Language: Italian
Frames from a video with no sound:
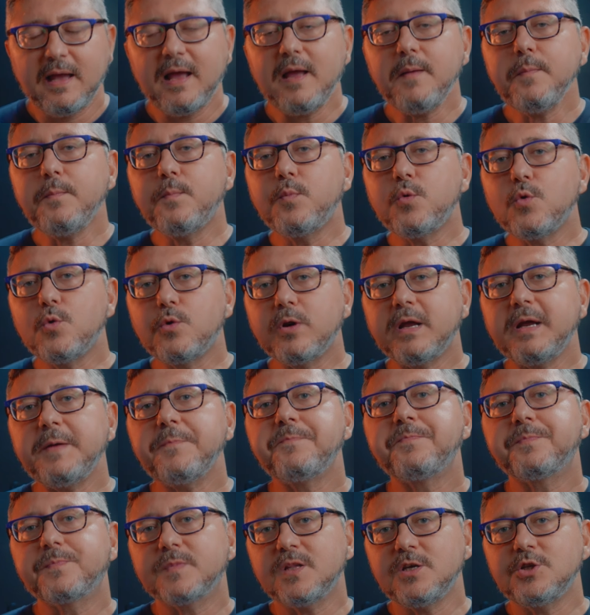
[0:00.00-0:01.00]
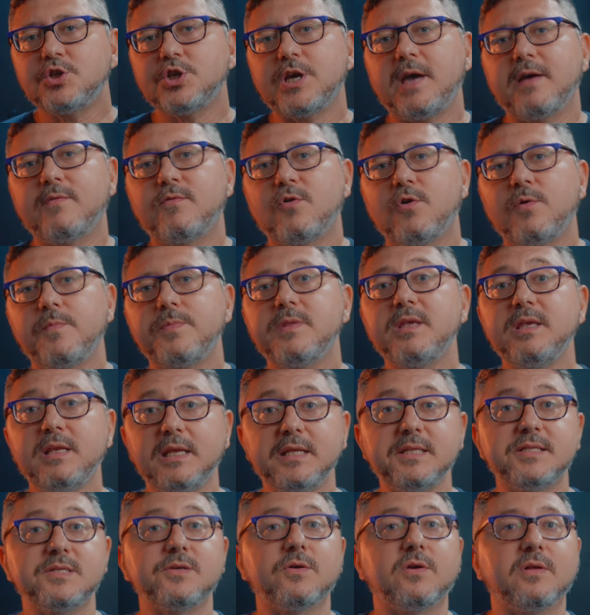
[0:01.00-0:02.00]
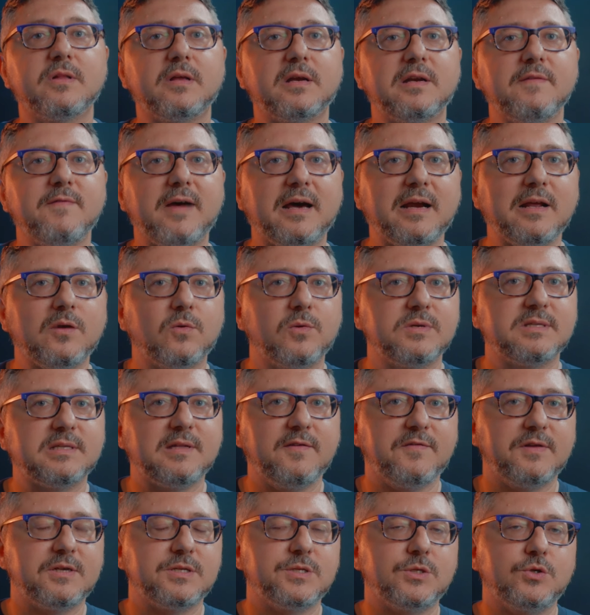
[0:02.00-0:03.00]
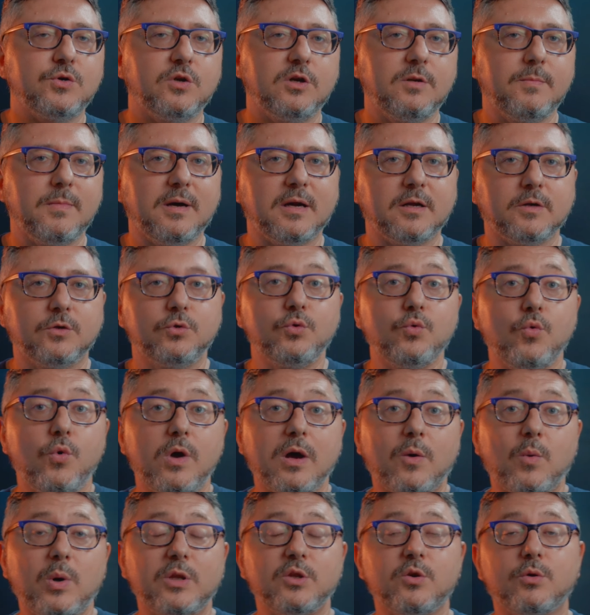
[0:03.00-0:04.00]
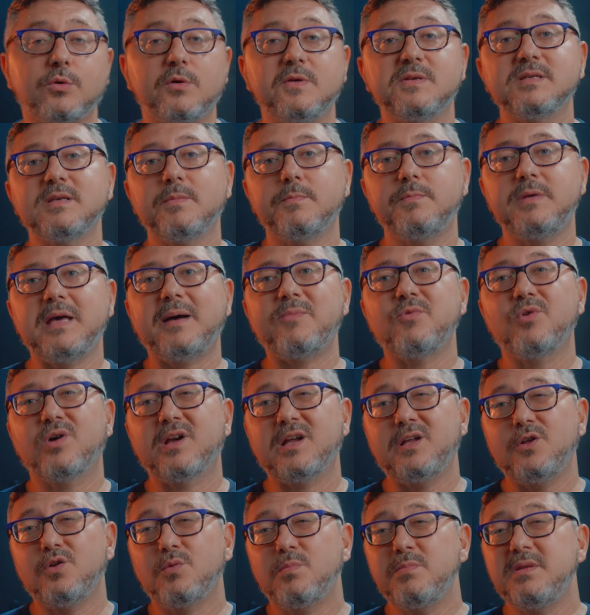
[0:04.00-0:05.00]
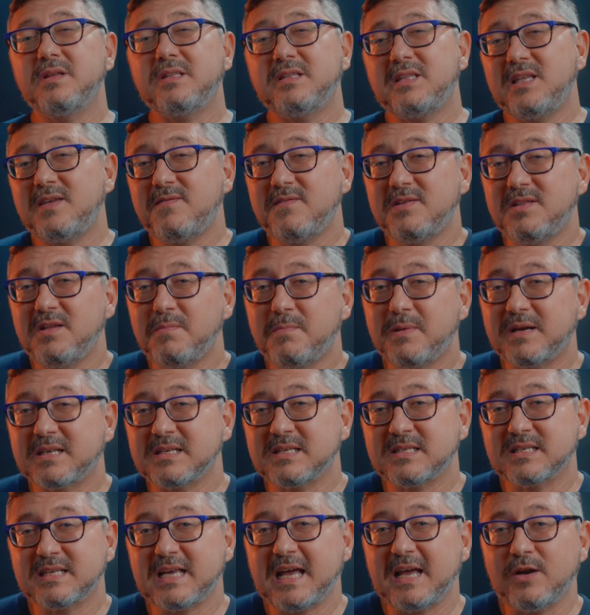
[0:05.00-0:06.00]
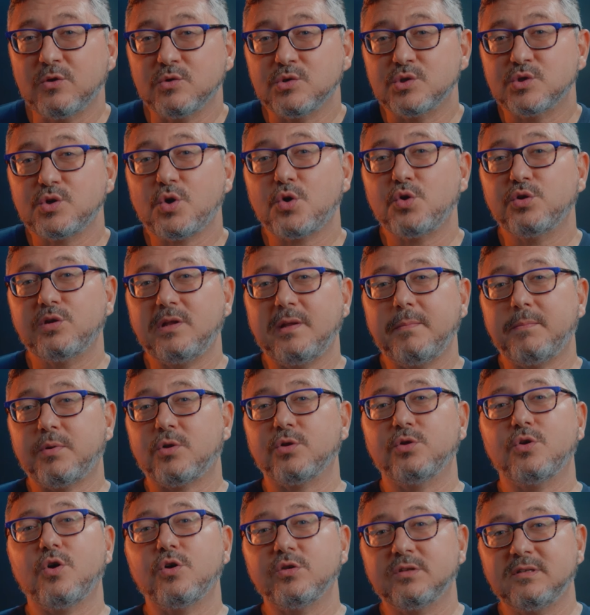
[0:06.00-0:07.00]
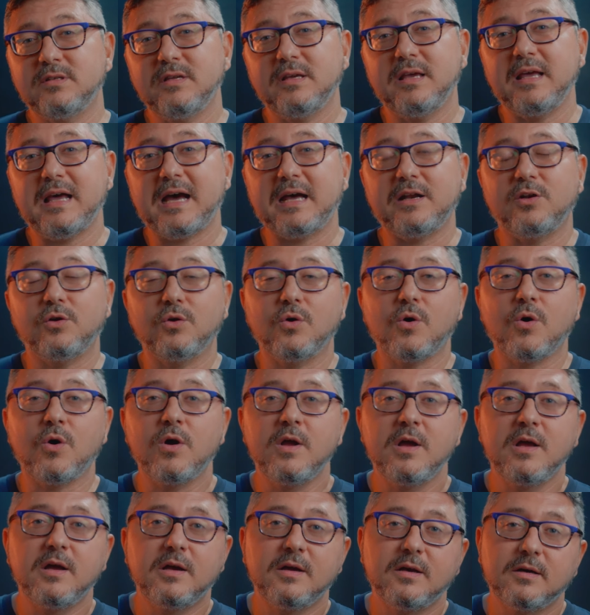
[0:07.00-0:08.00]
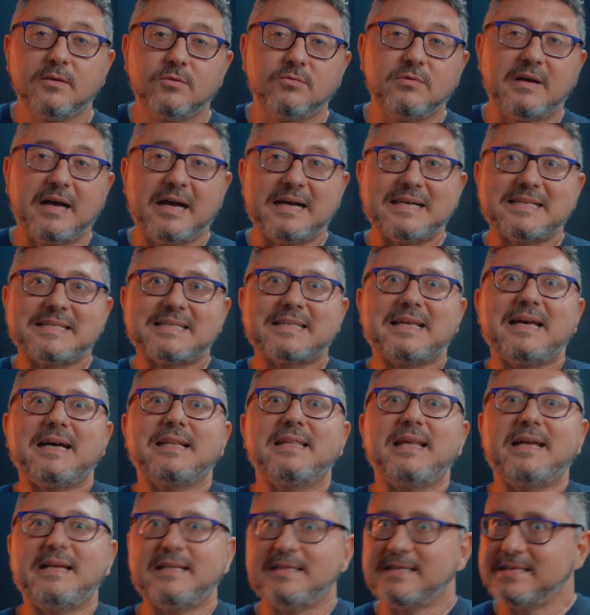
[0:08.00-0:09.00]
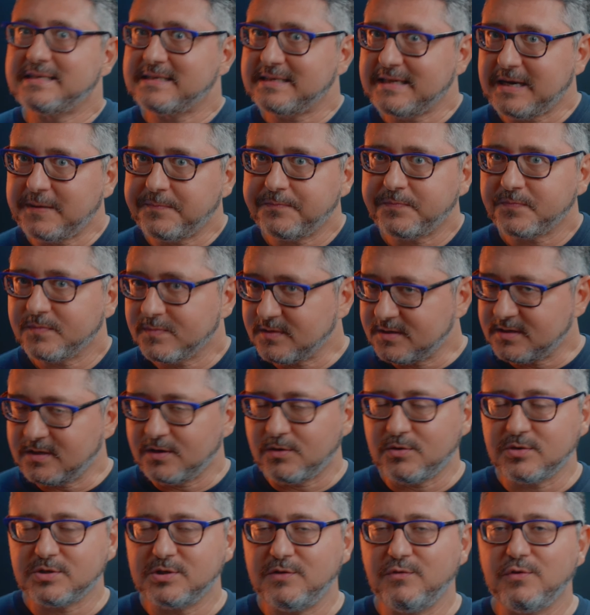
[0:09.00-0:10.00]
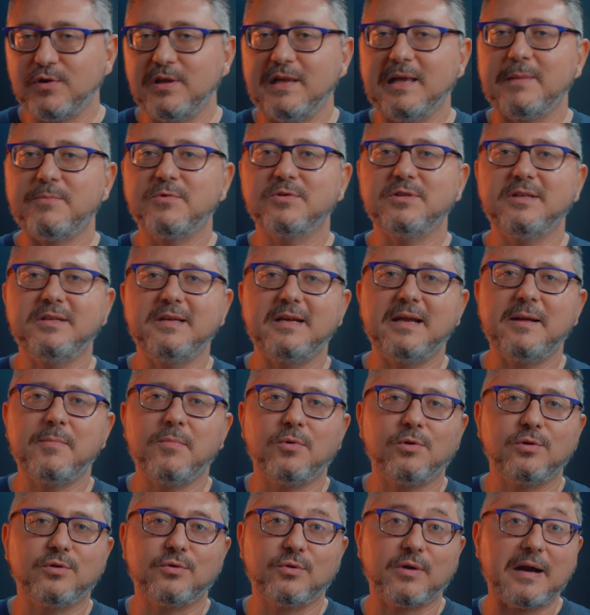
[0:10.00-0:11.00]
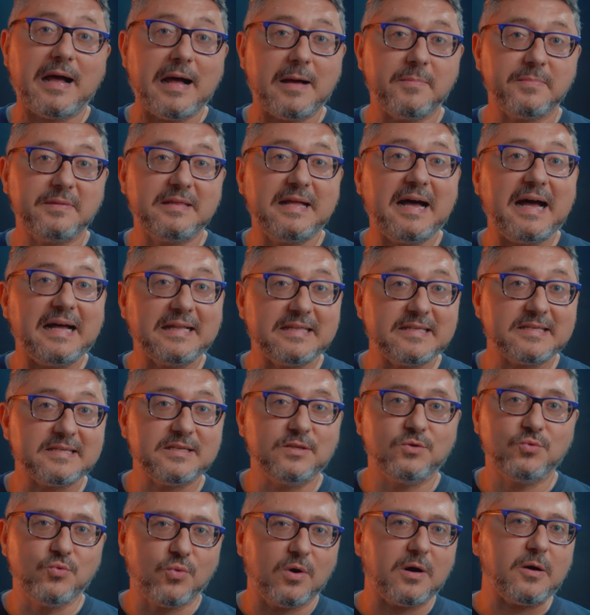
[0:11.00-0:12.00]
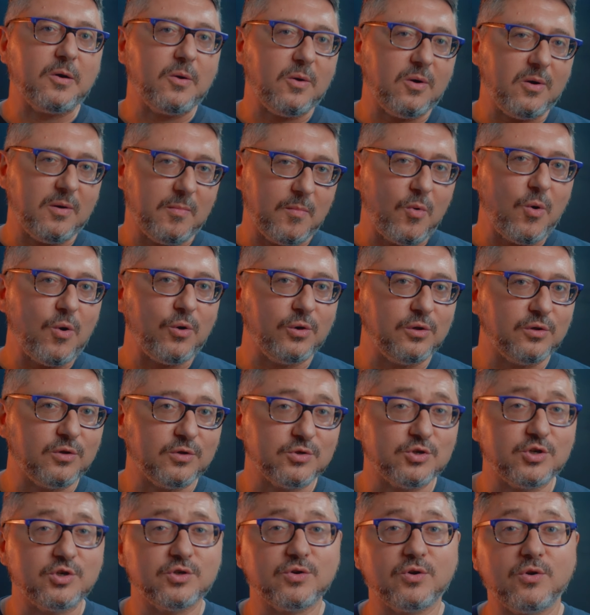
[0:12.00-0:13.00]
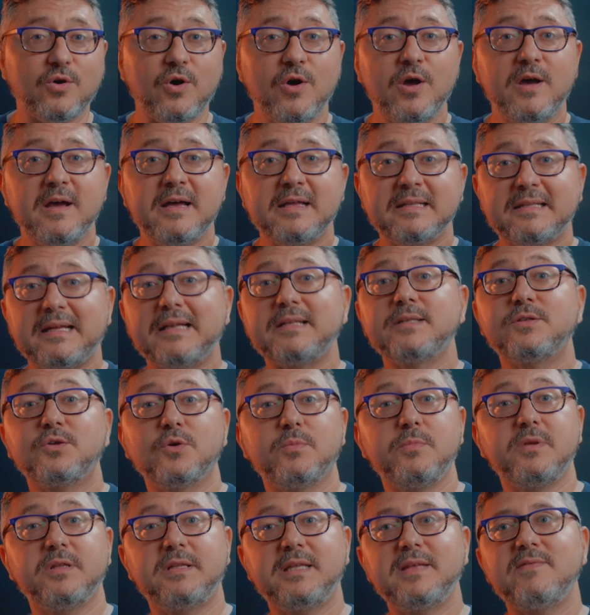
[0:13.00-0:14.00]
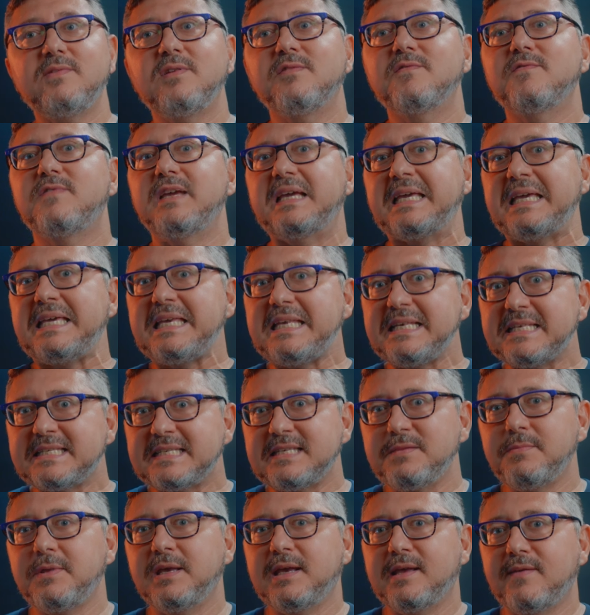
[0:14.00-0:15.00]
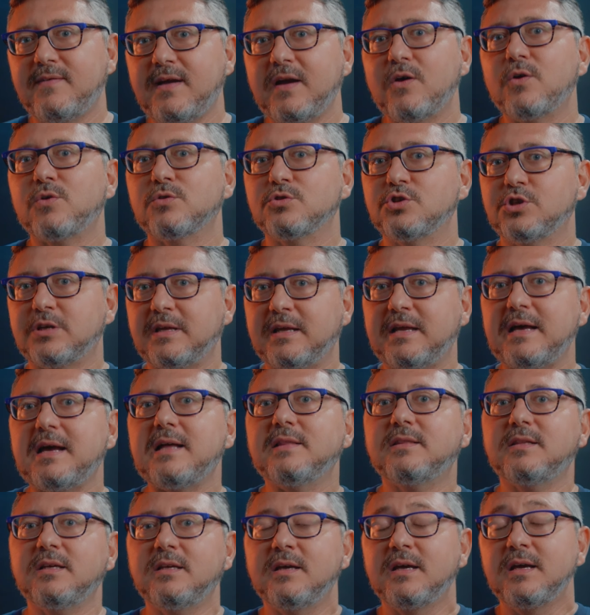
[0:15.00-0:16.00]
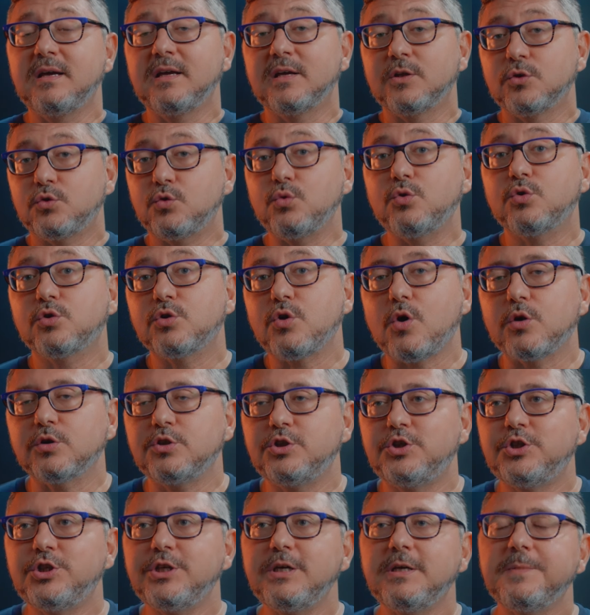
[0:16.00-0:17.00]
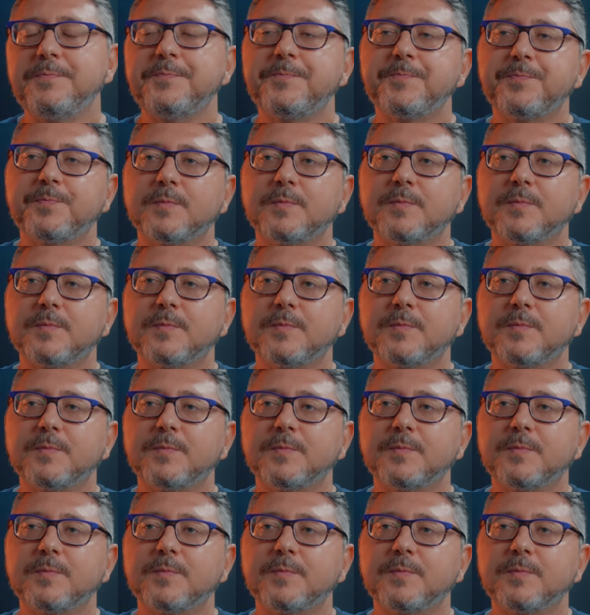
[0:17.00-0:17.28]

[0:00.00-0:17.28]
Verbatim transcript: Eppure, dicevo, iniziano ad arrivare queste versioni Mark II, quando noi sappiamo che gli obiettivi di per sé non sono dei prodotti che hanno una scadenza, se così vogliamo dire, molto rapida, anzi durano molto, ci sono tanti obiettivi vecchissimi che vengono cercati tutt'oggi,